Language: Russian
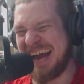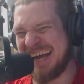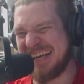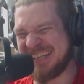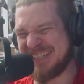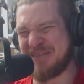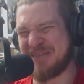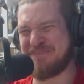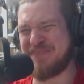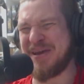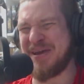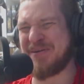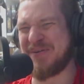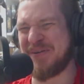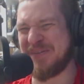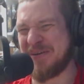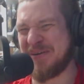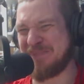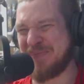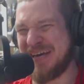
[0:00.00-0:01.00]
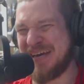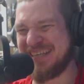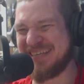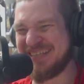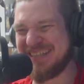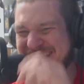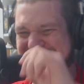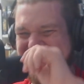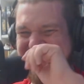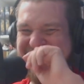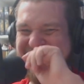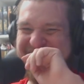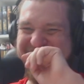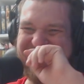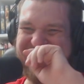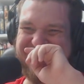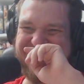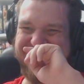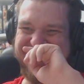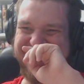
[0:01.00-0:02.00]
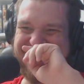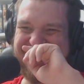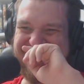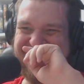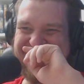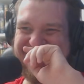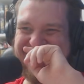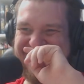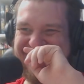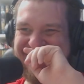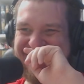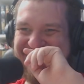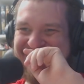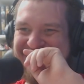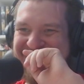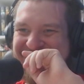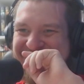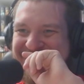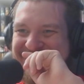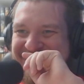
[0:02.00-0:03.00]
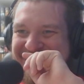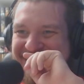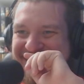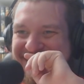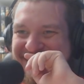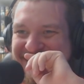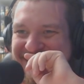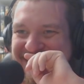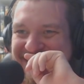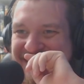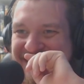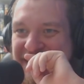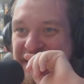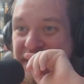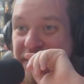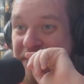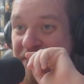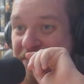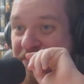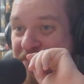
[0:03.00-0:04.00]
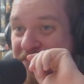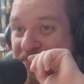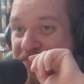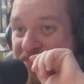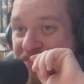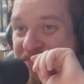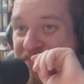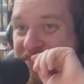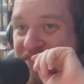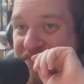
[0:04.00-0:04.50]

Теперь он опять. Снова ты. А, ну все, реакция Валера.